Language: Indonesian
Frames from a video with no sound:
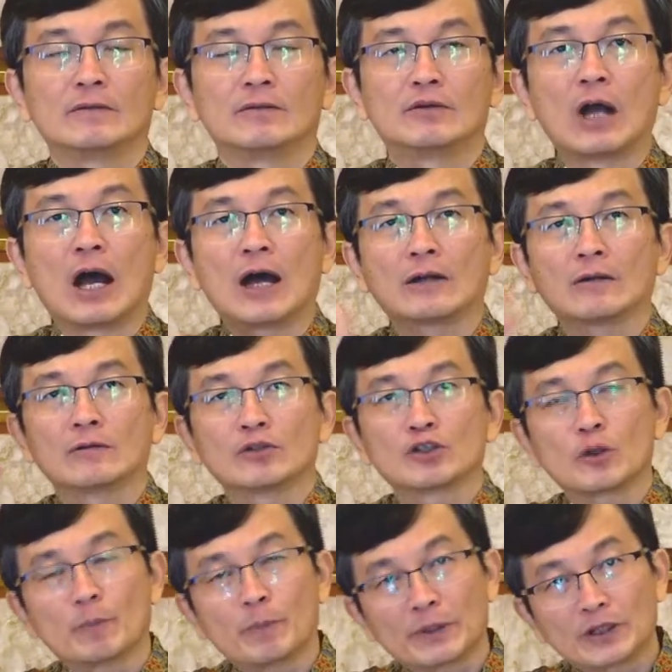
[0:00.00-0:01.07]
dan
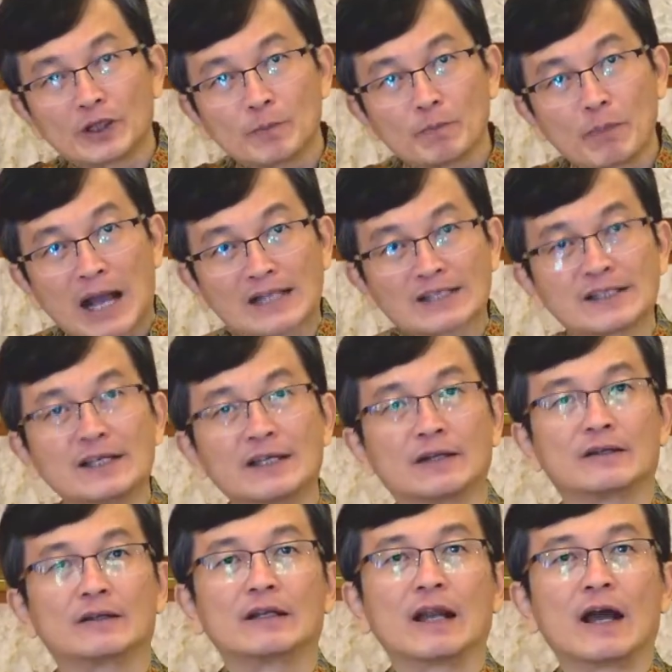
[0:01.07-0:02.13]
seperti pasir
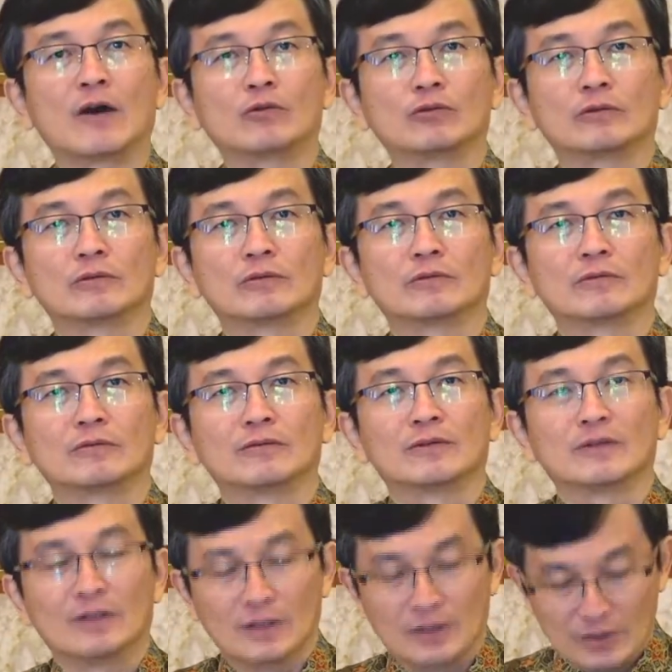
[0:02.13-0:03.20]
di laut.
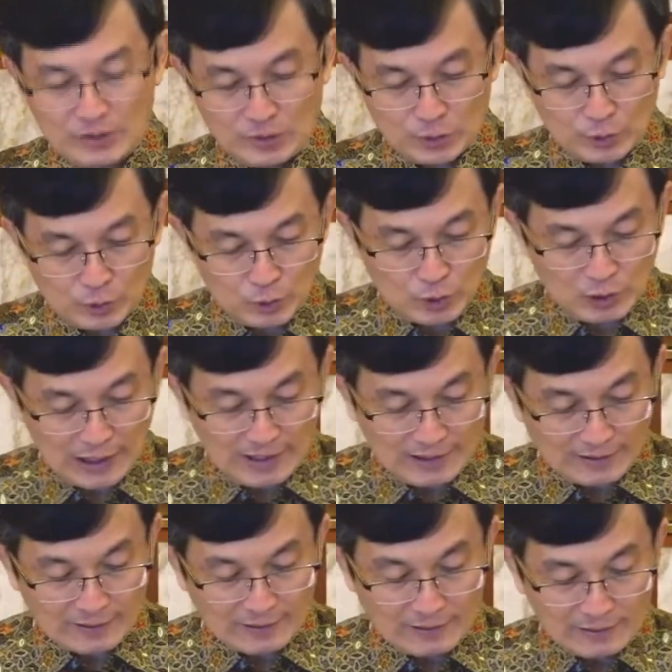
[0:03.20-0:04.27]
Saudara,
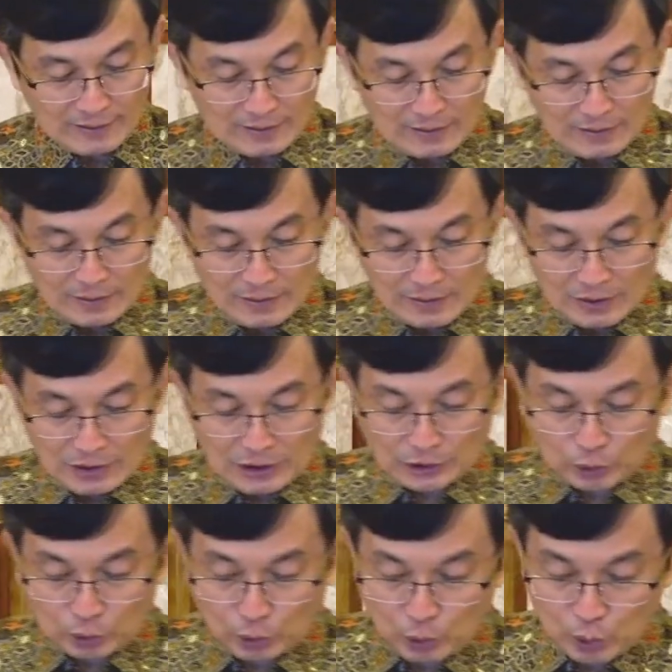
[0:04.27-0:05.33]

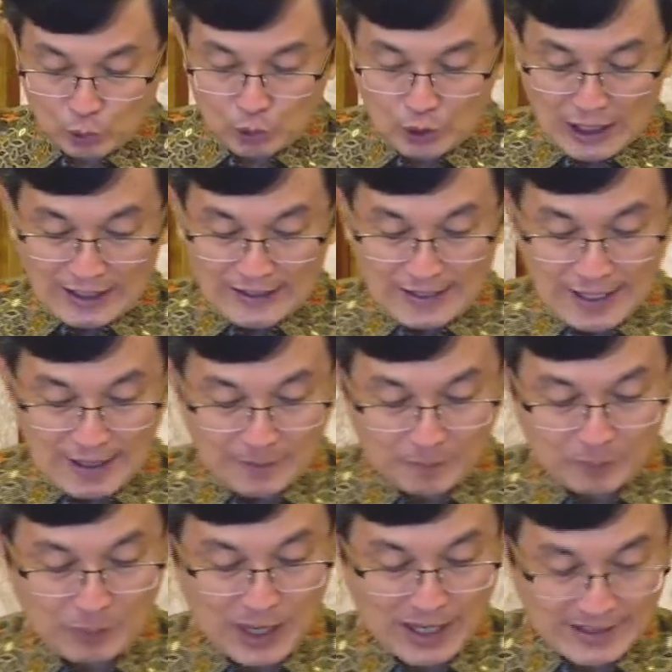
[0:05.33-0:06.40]
keturunan yang
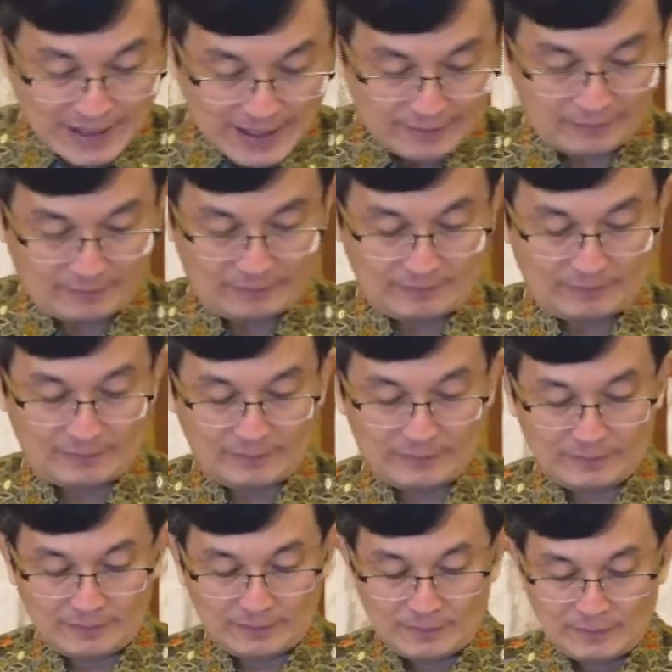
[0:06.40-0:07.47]
banyak.
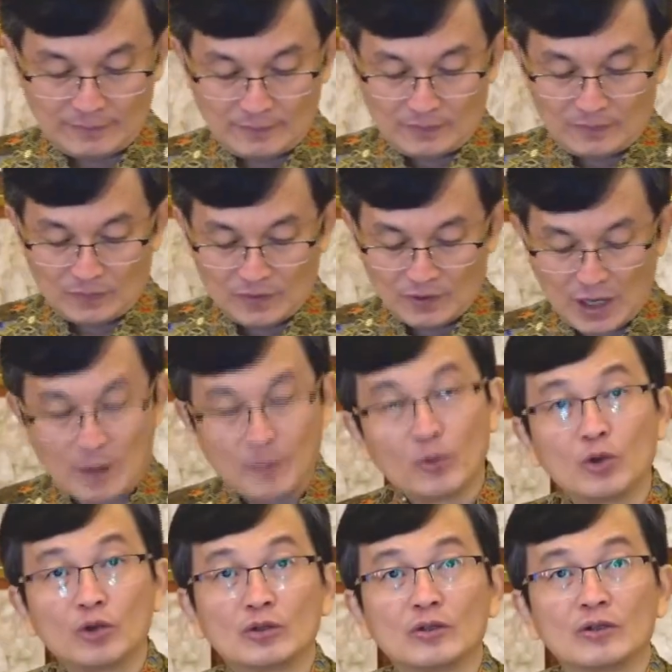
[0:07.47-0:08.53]

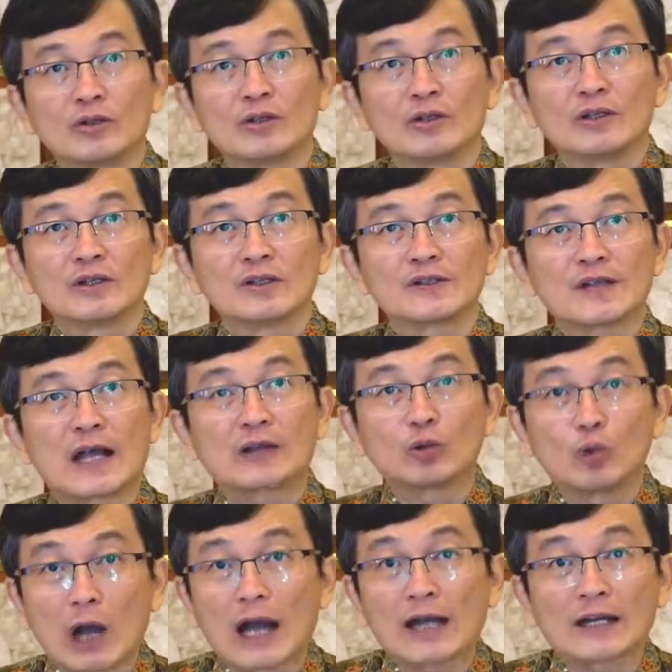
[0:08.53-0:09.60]
Namun
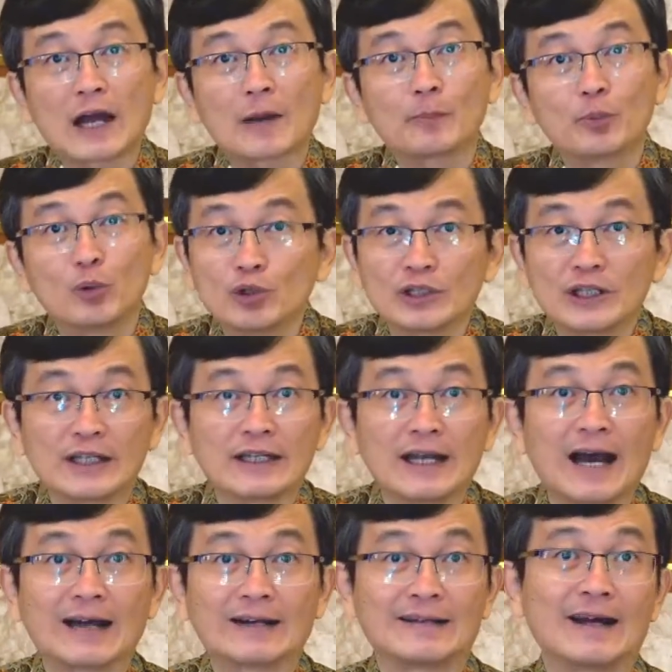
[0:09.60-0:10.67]
satu anak pun tidak
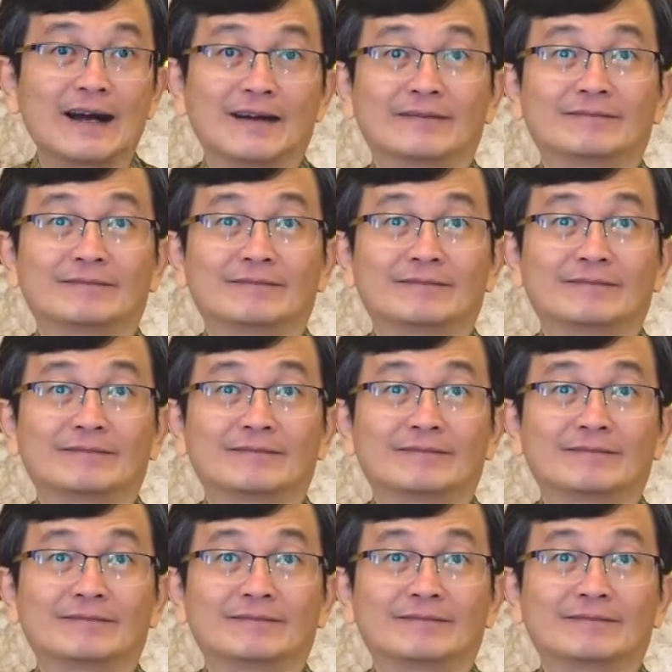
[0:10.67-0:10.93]
ada.